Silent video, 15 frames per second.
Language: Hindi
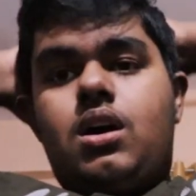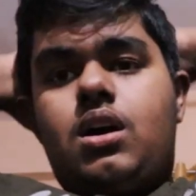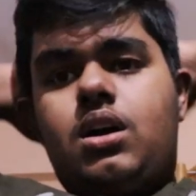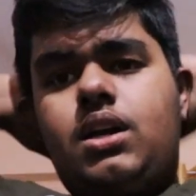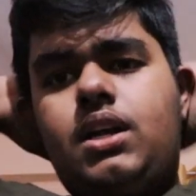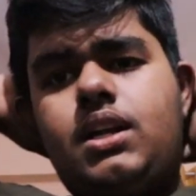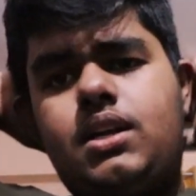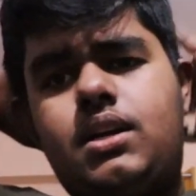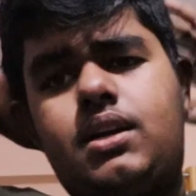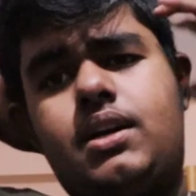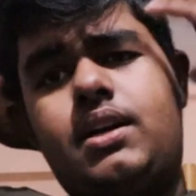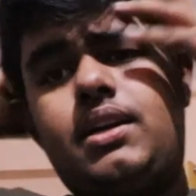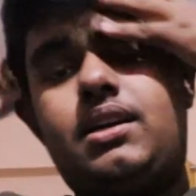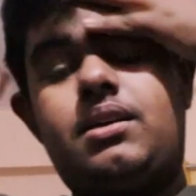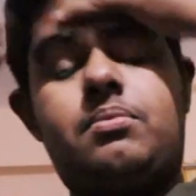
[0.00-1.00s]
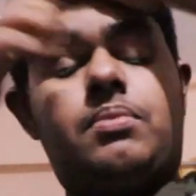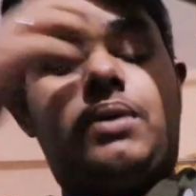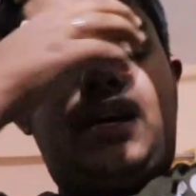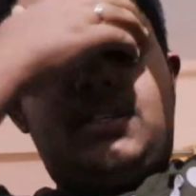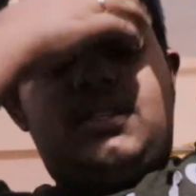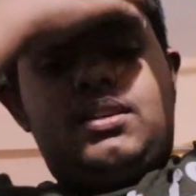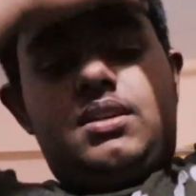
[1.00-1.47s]
और डिनर करने के
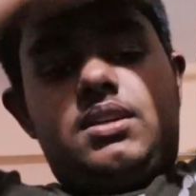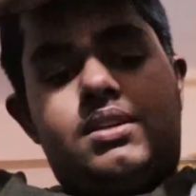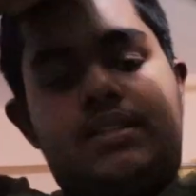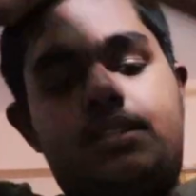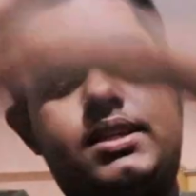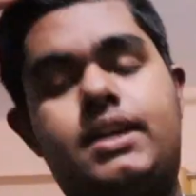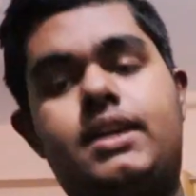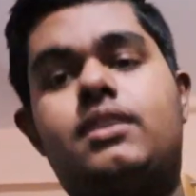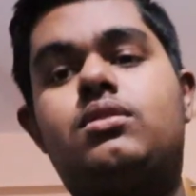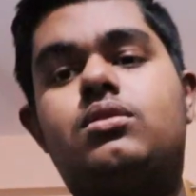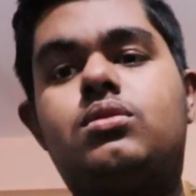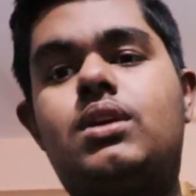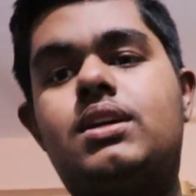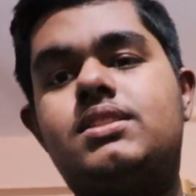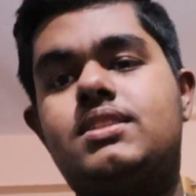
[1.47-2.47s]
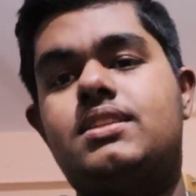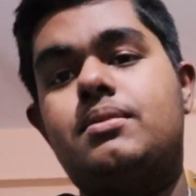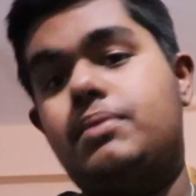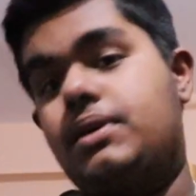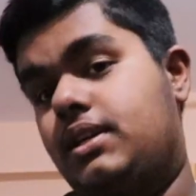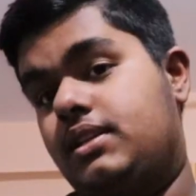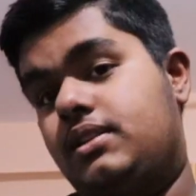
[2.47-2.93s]
बाद ठीक है तो आज जैसे
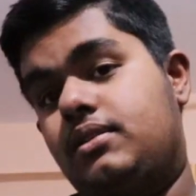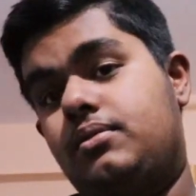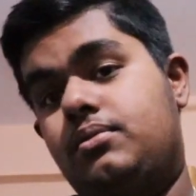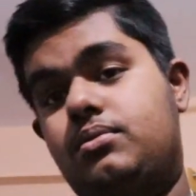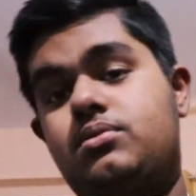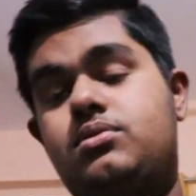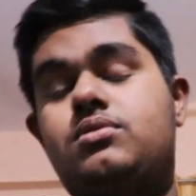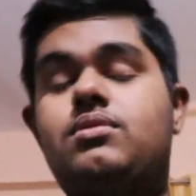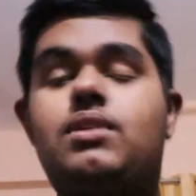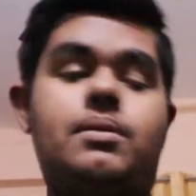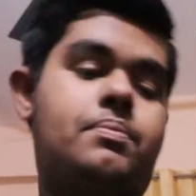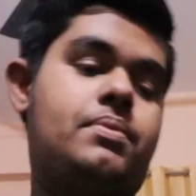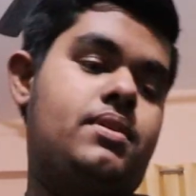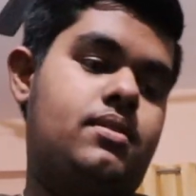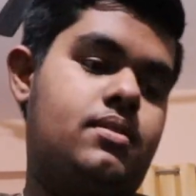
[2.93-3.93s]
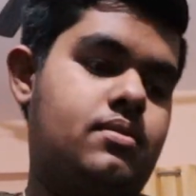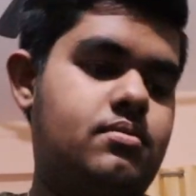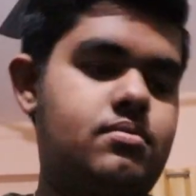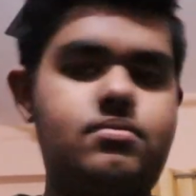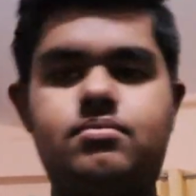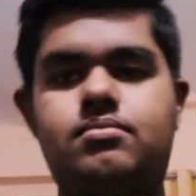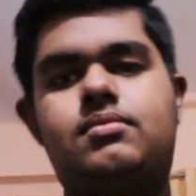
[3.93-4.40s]
मंडे था तो कुछ वहाँ पे
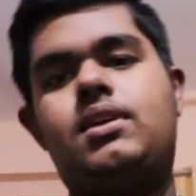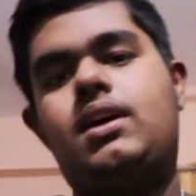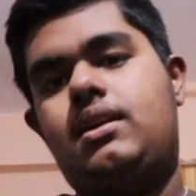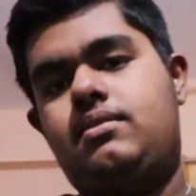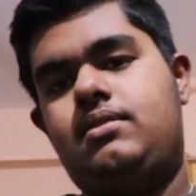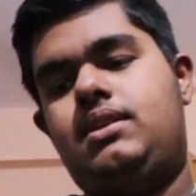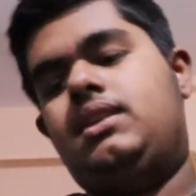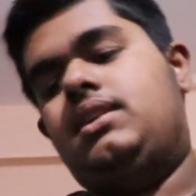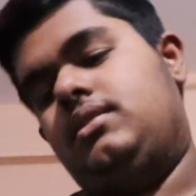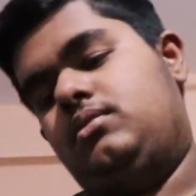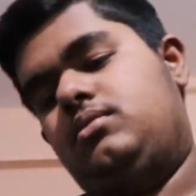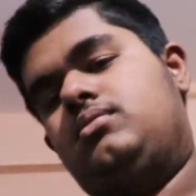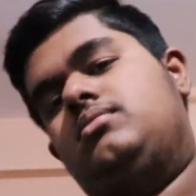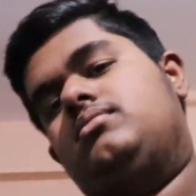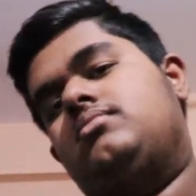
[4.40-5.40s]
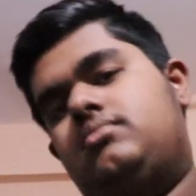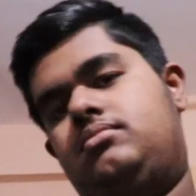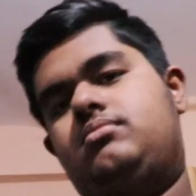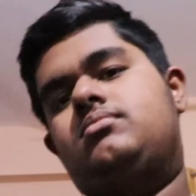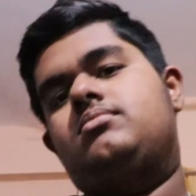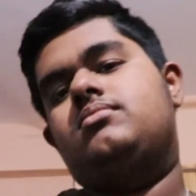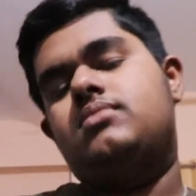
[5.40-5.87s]
खाना वगैरह तो
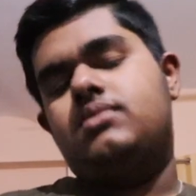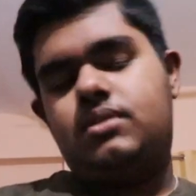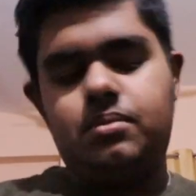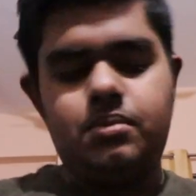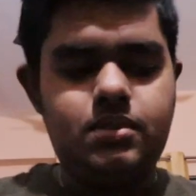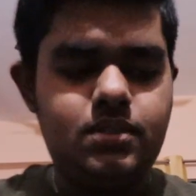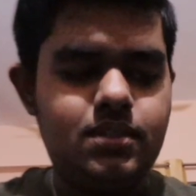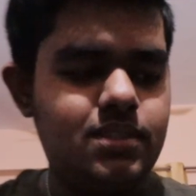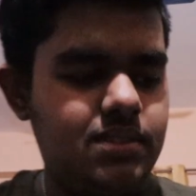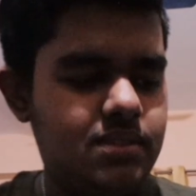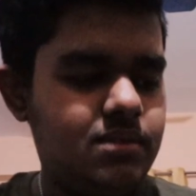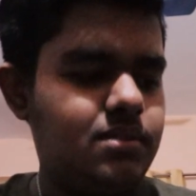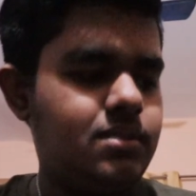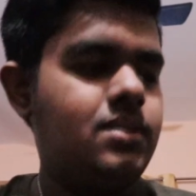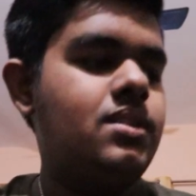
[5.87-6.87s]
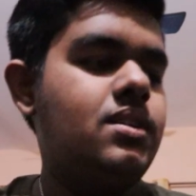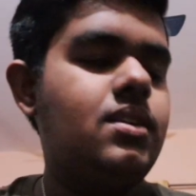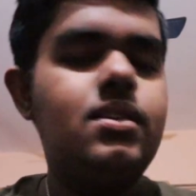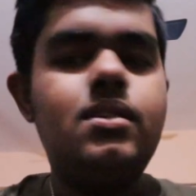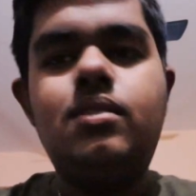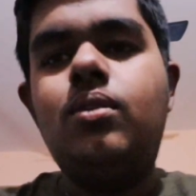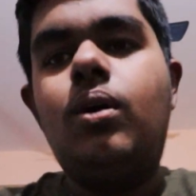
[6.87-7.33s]
समझ ही सकते
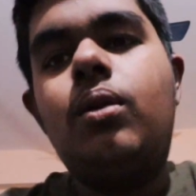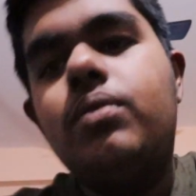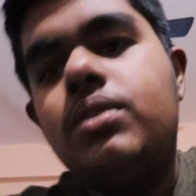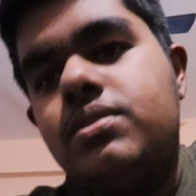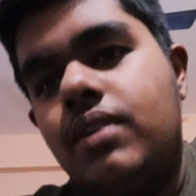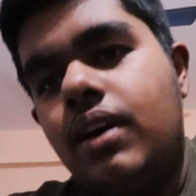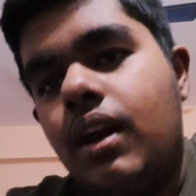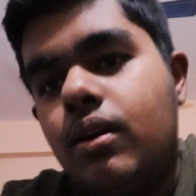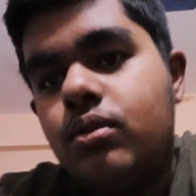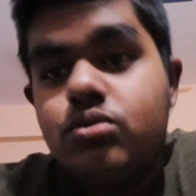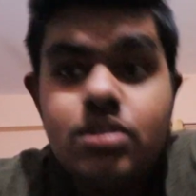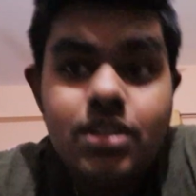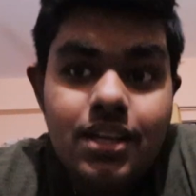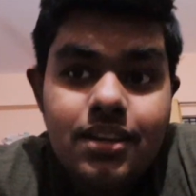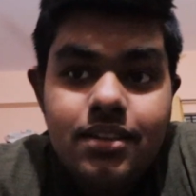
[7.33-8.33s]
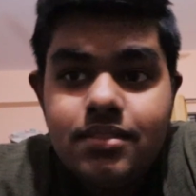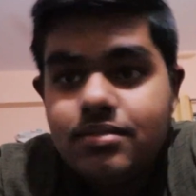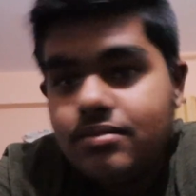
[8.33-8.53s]
हो नॉन वेज वगैरह कुछ नहीं